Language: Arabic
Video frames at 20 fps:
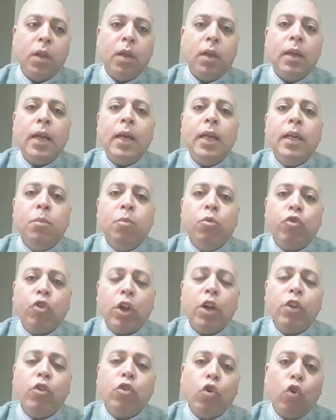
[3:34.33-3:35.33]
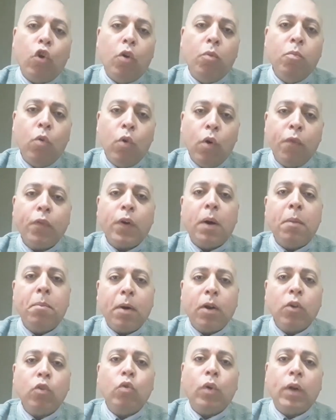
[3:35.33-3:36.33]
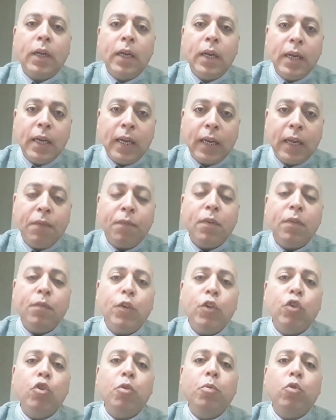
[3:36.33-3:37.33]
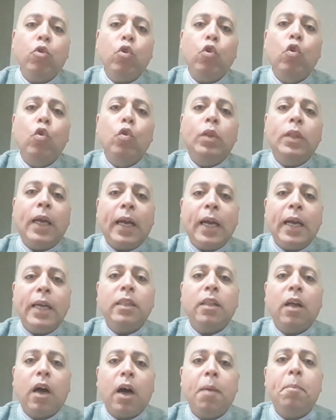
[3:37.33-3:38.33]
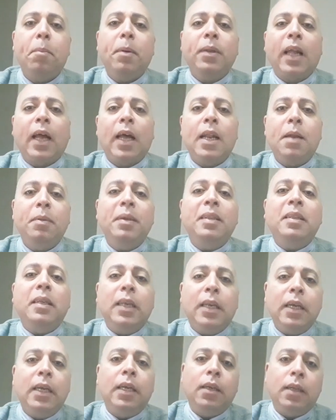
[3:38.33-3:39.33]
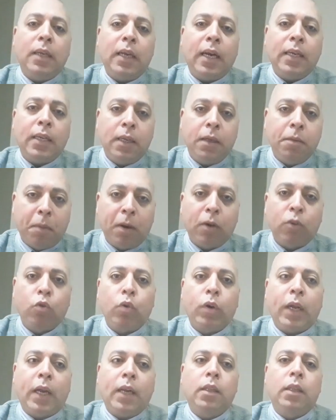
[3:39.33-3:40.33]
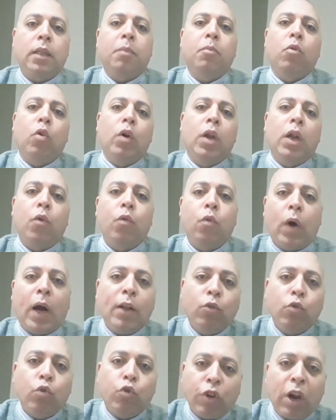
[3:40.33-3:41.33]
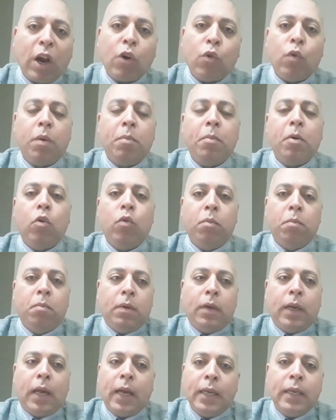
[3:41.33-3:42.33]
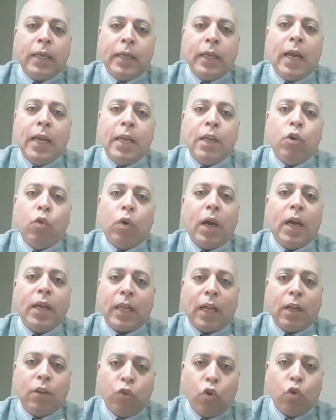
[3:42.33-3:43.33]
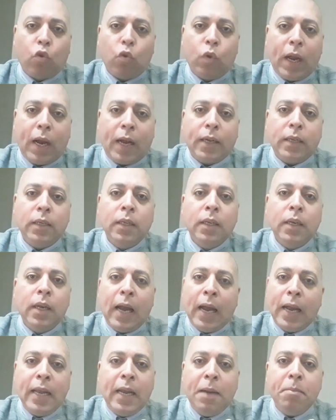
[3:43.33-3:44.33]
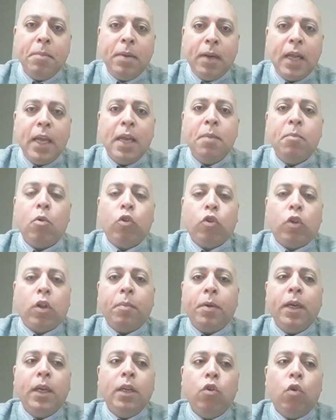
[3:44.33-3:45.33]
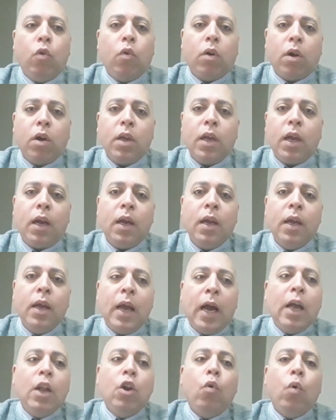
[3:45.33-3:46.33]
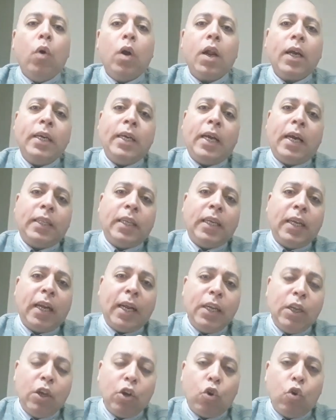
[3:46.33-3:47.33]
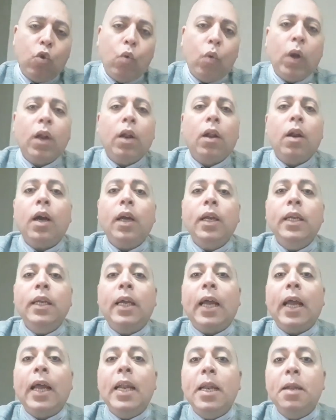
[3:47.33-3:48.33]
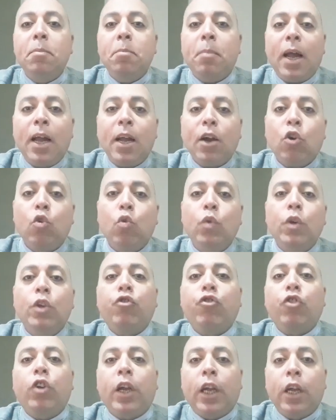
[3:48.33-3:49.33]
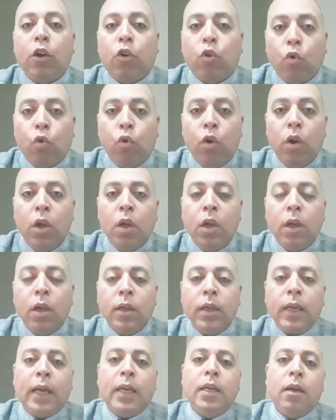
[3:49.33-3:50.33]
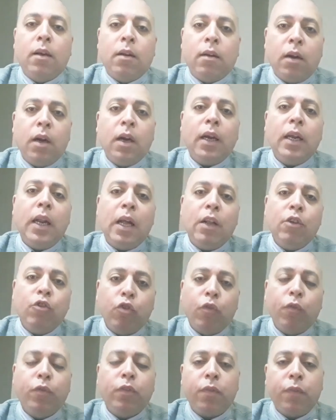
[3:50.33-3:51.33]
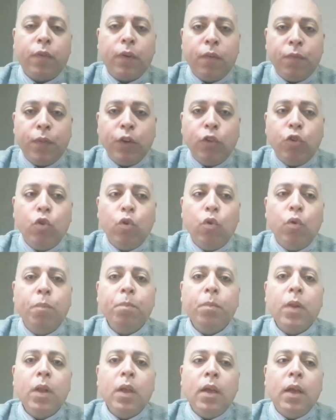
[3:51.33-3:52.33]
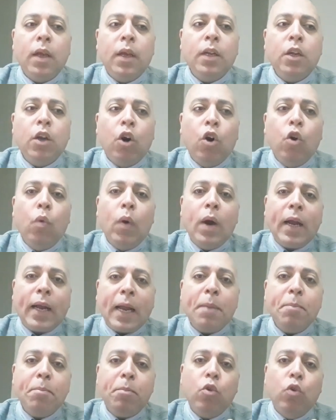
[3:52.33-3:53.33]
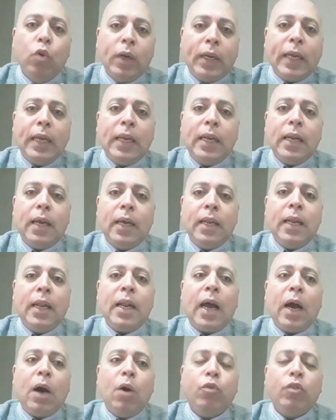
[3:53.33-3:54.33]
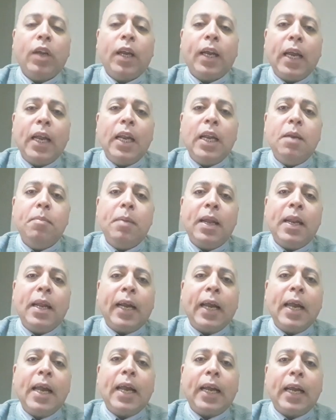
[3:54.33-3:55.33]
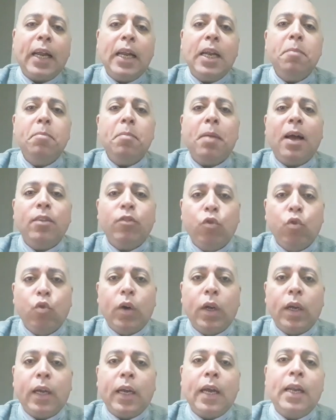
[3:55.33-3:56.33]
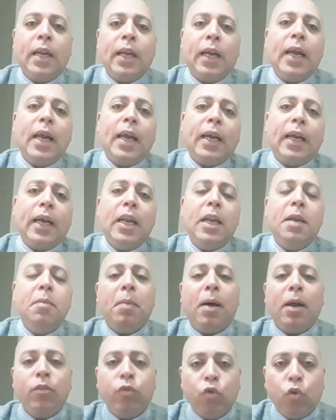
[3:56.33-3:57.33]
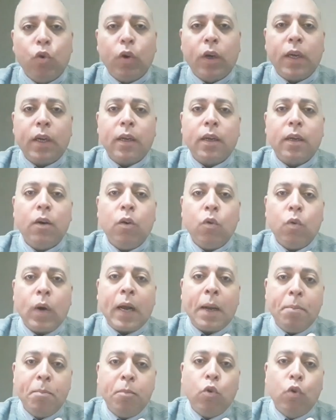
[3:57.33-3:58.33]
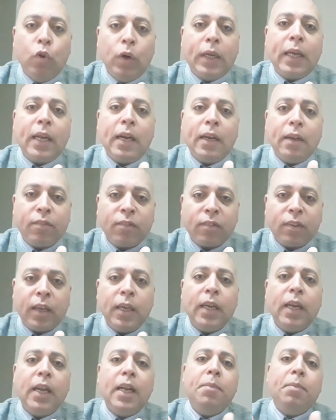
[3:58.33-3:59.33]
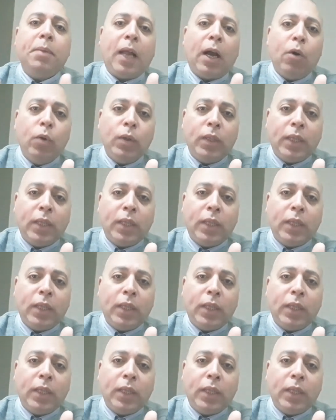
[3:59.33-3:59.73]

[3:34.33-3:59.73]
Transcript: لان مشكله الام وفقا برضك للي جه في الفيديو بتقول له انت جاي تخبط على بيتي ليه يعني برضك يعني طب هو لو عنده شكوى ما هو هيجي هيجوا لغايه عندكم يعني هيعمل ايه ما هو طبيعي ان هو رايح هل هو راح يعتدي عليكم ولا راح يتكلم معاكم ويشتكي لكم يعني الراجل هنشوف في الفيديو ان هو كان بيقول كده اللي انا عاوز اتكلم انا جاي اتكلم مع زوجك انا جاي اتكلم مع زوجك هو كان بيقول كده للسيده اللي بتحاول